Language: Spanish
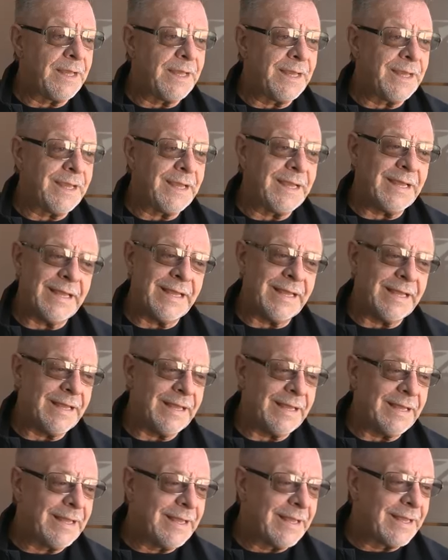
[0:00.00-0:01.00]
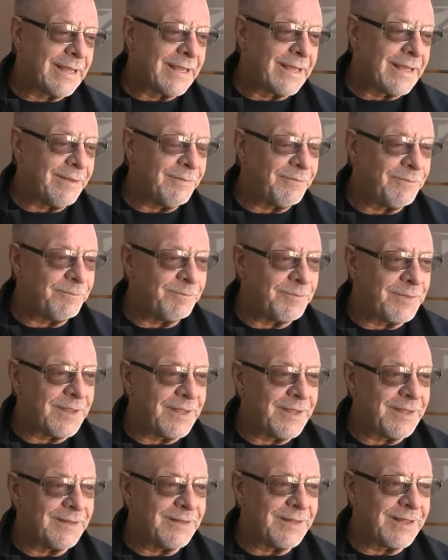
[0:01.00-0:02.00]
que,
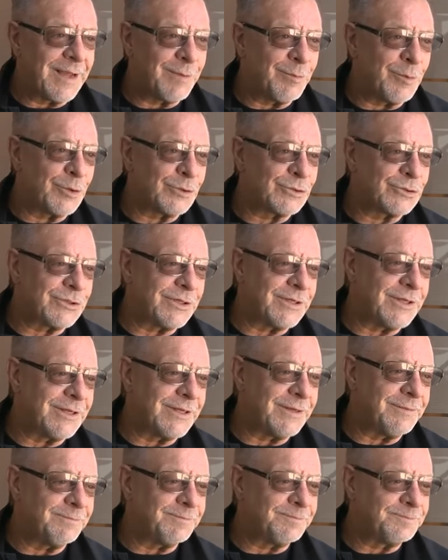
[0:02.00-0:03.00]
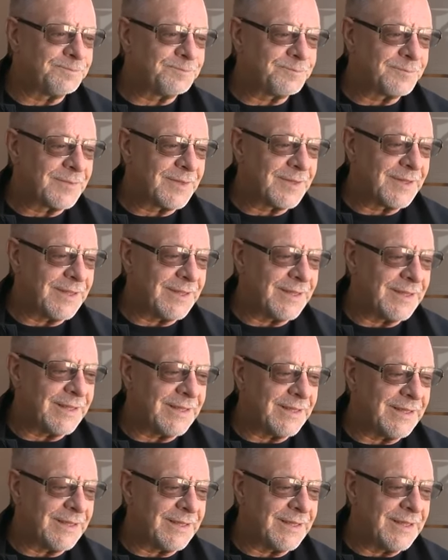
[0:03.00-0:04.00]
digamos,
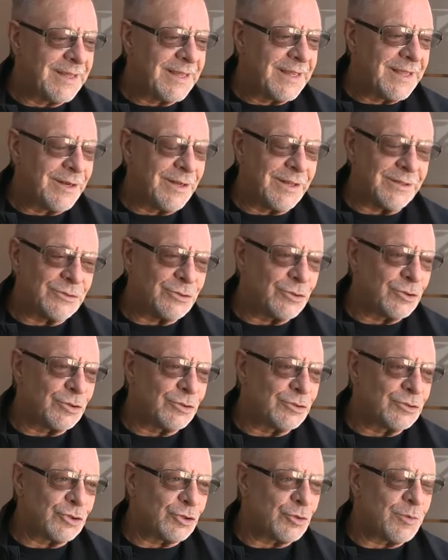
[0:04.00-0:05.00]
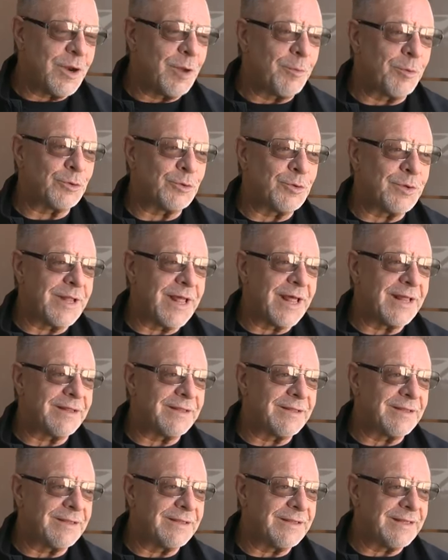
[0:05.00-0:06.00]
eh, yo, yo, tuve la
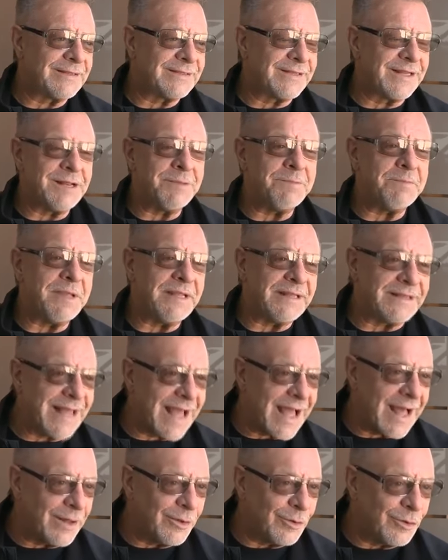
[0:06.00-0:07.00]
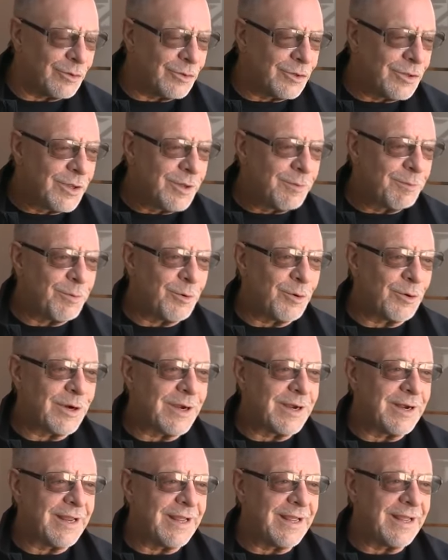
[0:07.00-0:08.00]
oportunidad de ser invitado por
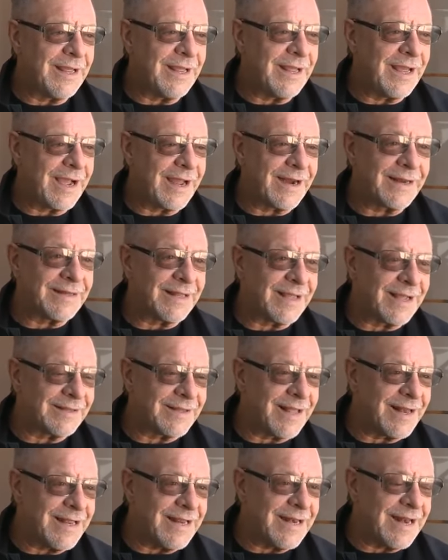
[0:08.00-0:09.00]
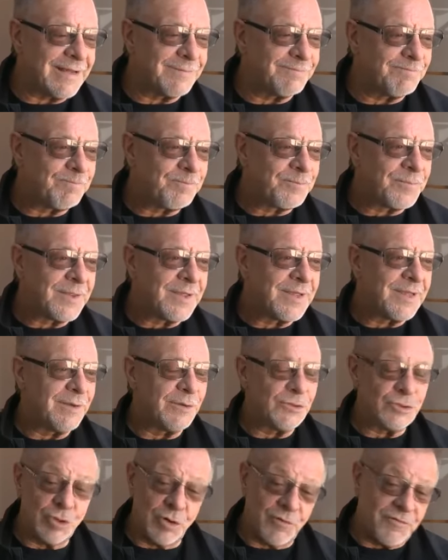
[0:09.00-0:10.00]
eh, Agarate Catalina,
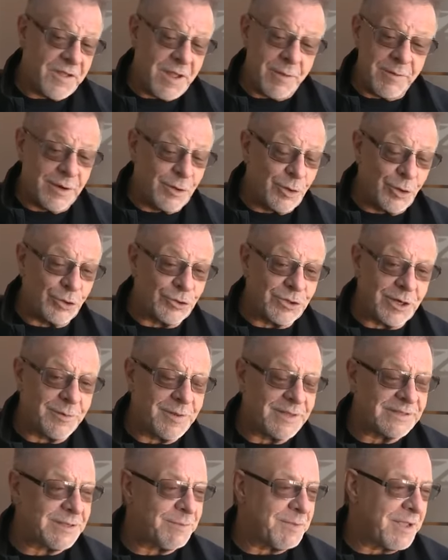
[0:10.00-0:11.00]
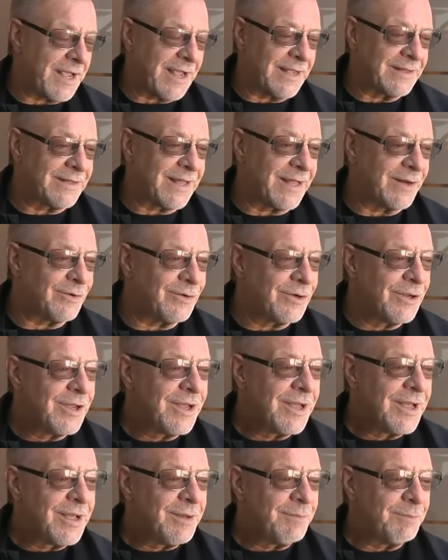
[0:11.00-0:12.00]
yo lo fui a ver dos o tres veces, me encantaron,
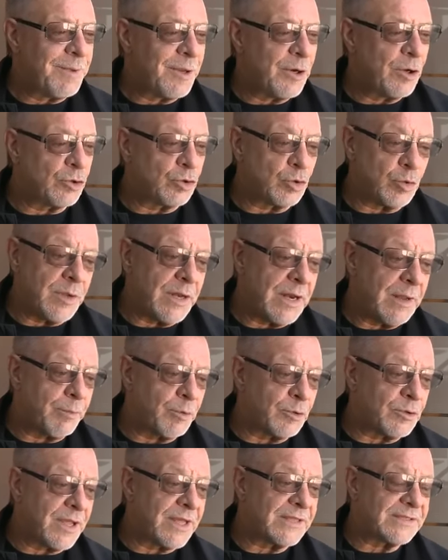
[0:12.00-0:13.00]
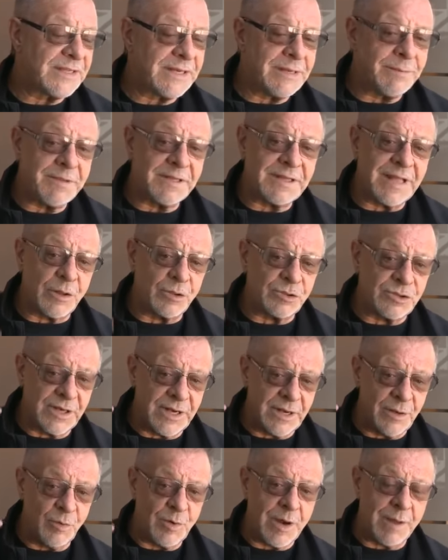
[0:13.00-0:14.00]
pero tuve la oportunidad de ser invitados
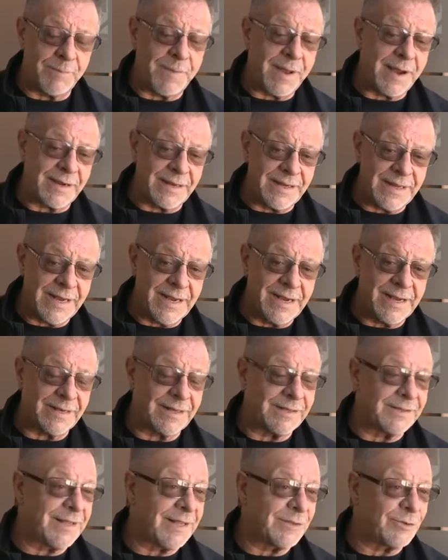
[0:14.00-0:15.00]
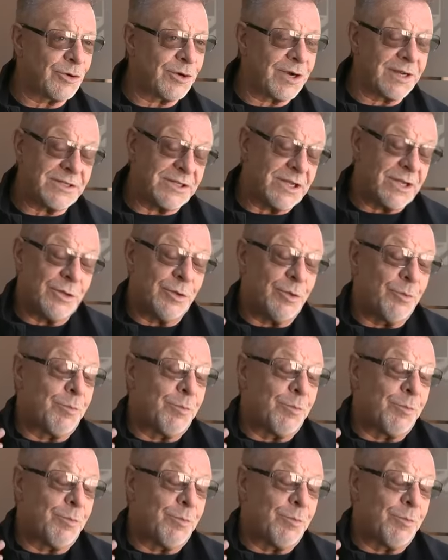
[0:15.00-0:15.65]
en el Luna Park y en el Teatro Rex,